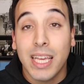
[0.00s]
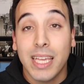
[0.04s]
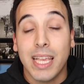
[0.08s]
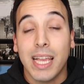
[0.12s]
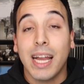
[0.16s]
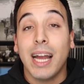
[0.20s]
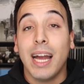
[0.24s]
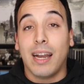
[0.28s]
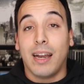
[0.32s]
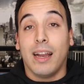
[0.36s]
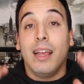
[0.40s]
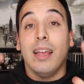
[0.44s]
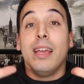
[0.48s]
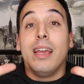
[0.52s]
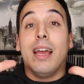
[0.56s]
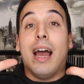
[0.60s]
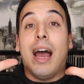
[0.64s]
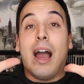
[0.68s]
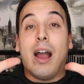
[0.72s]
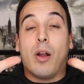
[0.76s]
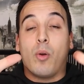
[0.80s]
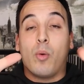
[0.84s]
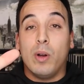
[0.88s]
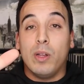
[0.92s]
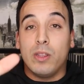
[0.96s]
de llegar.
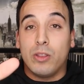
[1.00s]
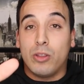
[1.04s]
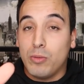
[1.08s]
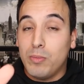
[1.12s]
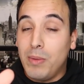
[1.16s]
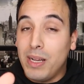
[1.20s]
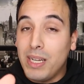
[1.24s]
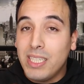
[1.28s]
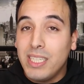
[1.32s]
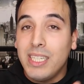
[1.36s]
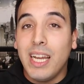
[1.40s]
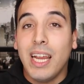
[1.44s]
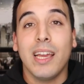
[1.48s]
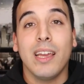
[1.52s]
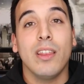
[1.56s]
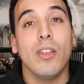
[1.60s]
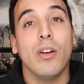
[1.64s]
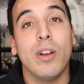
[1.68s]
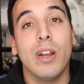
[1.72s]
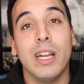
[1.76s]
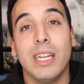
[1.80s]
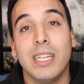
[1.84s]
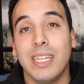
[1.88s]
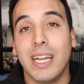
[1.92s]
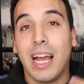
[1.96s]
A cuantos más
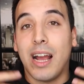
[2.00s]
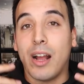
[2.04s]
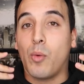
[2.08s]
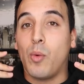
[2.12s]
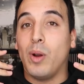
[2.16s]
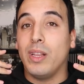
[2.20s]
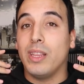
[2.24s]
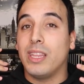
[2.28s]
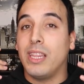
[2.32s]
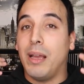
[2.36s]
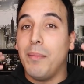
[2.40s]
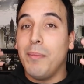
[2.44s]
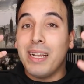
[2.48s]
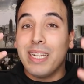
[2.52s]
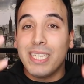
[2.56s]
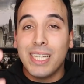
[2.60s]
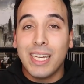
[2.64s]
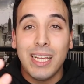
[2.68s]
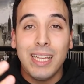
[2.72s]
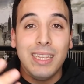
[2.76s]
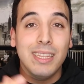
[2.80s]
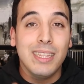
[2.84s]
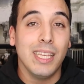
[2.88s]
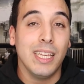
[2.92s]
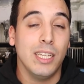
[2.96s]
seguidores, a cuanta más
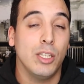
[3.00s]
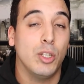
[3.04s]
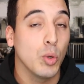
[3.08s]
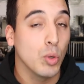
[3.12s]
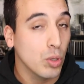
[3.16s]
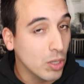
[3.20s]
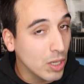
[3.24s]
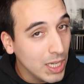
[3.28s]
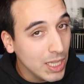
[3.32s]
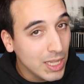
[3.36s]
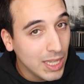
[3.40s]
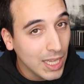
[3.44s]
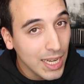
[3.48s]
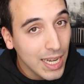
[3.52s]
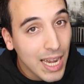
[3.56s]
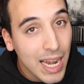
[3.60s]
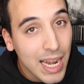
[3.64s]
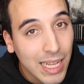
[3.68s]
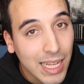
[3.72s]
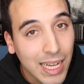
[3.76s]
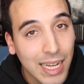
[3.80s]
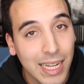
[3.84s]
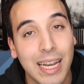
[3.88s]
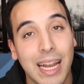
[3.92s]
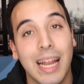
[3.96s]
gente suscrita en
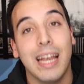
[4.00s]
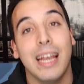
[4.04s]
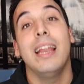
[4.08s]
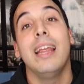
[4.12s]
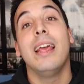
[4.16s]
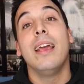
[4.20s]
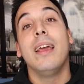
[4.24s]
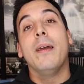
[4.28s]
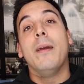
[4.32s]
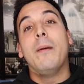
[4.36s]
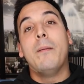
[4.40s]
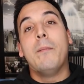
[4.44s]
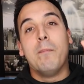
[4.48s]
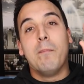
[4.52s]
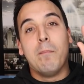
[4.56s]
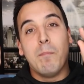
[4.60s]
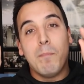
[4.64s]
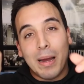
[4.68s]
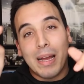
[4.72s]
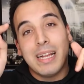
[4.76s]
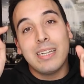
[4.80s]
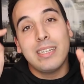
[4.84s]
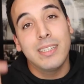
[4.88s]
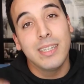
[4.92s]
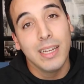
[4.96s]
el canal,
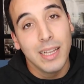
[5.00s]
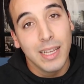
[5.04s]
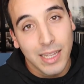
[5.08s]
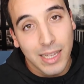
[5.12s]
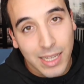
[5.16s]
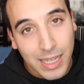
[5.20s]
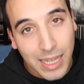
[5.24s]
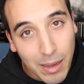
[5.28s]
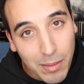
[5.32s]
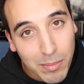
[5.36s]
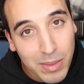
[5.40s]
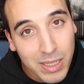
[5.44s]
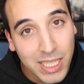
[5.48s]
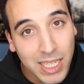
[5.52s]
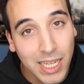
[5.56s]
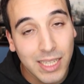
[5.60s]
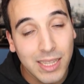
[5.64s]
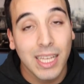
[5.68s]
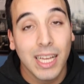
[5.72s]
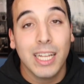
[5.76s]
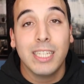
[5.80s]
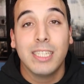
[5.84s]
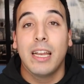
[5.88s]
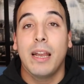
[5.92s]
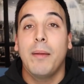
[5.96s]
más
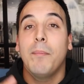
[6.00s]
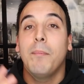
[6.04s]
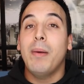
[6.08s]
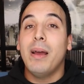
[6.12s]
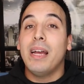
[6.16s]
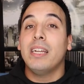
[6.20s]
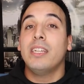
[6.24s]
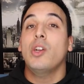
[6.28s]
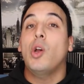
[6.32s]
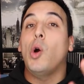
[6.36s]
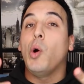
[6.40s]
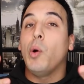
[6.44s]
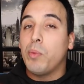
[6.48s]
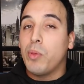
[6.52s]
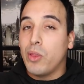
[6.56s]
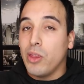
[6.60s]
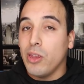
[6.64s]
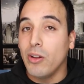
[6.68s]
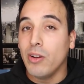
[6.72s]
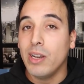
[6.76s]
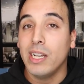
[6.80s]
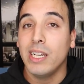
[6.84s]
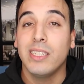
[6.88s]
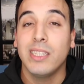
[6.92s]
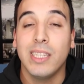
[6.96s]
camisetas, más
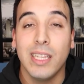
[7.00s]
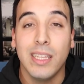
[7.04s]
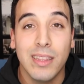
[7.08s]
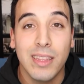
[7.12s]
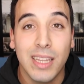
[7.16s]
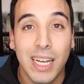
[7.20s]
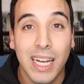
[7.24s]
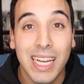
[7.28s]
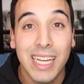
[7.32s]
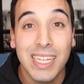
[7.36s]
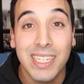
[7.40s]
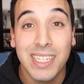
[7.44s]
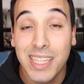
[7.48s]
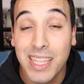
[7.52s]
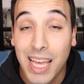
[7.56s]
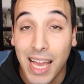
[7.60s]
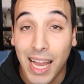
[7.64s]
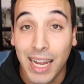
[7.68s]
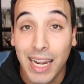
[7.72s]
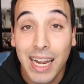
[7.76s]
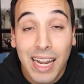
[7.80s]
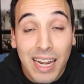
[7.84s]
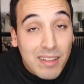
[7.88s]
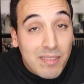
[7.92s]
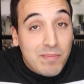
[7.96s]
opciones tendréis de
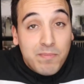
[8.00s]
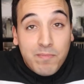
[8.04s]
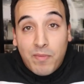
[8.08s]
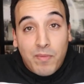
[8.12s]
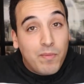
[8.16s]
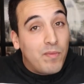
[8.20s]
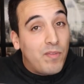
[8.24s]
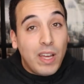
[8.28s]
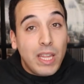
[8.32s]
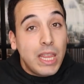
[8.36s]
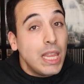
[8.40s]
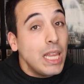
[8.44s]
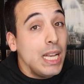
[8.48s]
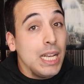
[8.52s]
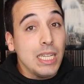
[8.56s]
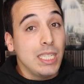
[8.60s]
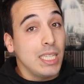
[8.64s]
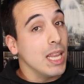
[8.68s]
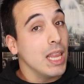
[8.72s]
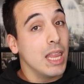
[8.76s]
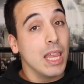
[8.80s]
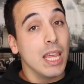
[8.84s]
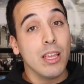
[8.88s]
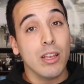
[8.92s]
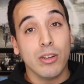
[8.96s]
ganar. Fácil y
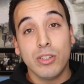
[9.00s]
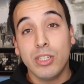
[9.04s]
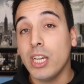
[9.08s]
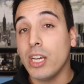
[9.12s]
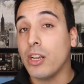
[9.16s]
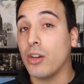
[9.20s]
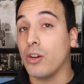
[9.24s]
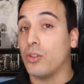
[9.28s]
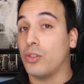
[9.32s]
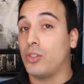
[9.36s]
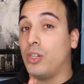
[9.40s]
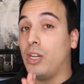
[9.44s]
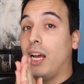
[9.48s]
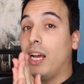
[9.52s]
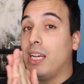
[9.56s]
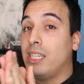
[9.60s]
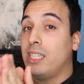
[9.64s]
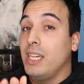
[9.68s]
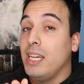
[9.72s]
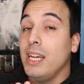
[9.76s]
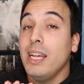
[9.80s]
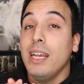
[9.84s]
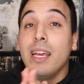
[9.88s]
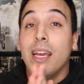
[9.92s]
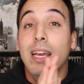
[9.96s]
sencillo, chicos.
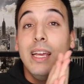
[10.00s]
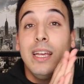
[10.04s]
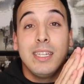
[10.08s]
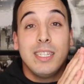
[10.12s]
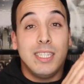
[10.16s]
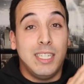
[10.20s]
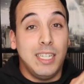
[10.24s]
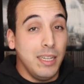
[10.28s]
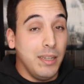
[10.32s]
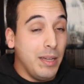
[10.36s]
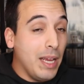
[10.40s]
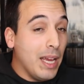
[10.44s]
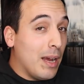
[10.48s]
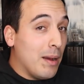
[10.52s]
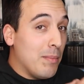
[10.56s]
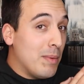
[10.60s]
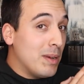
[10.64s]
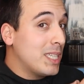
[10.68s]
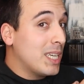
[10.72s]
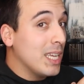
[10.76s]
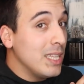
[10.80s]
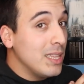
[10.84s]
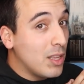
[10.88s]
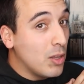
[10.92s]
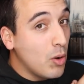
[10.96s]
Así, si llega
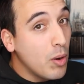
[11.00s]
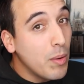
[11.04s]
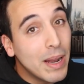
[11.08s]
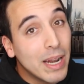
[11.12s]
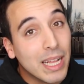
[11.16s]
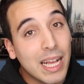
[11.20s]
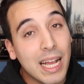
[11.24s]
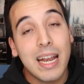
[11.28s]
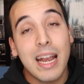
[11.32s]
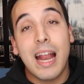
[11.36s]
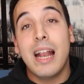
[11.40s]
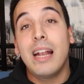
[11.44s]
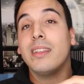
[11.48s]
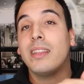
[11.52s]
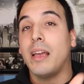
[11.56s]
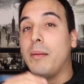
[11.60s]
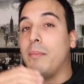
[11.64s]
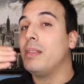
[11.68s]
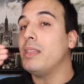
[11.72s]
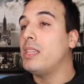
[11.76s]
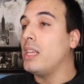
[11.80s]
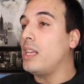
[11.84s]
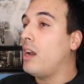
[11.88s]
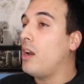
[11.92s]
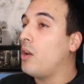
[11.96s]
más gente nueva al canal,
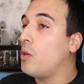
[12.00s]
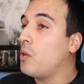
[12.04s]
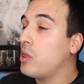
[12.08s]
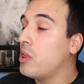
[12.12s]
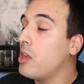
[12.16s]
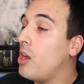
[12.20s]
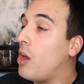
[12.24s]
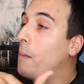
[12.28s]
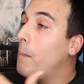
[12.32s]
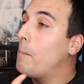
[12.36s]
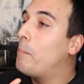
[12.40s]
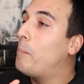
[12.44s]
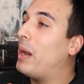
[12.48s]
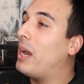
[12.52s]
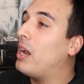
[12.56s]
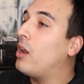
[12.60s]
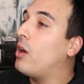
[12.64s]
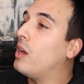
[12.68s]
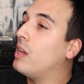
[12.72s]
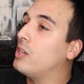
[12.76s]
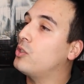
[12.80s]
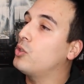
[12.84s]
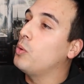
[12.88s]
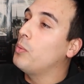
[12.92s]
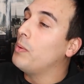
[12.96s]
también tiene la opción,
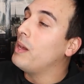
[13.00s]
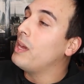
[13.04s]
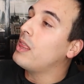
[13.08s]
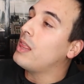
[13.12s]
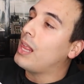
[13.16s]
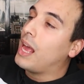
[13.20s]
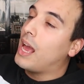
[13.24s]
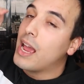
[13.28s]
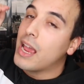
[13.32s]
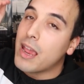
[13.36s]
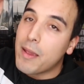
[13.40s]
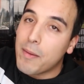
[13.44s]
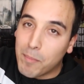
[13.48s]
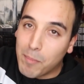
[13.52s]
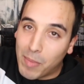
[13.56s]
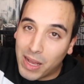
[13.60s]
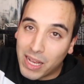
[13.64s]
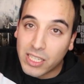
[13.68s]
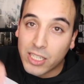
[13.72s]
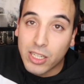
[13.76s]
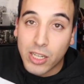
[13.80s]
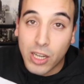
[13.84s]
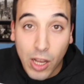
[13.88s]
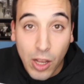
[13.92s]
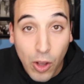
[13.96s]
pero a su vez hay
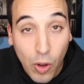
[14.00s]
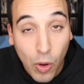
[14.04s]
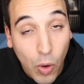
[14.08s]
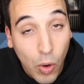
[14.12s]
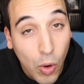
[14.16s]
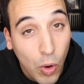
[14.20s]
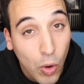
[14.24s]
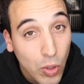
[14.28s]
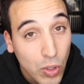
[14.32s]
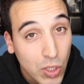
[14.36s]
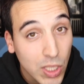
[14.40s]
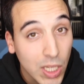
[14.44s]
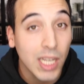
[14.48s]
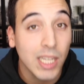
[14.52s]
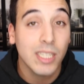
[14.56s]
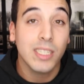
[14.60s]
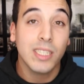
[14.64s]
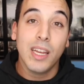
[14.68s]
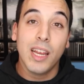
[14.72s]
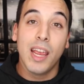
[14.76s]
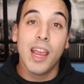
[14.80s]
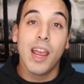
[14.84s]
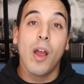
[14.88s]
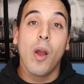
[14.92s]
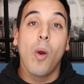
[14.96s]
más
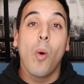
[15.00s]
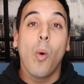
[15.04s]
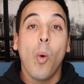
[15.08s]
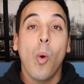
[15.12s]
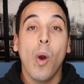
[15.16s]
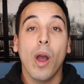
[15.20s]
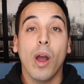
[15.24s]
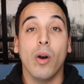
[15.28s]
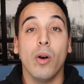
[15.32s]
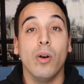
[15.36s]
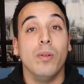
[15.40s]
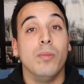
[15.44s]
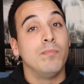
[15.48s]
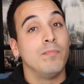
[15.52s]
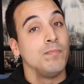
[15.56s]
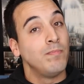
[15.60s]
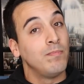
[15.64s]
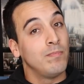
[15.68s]
cosas en juego.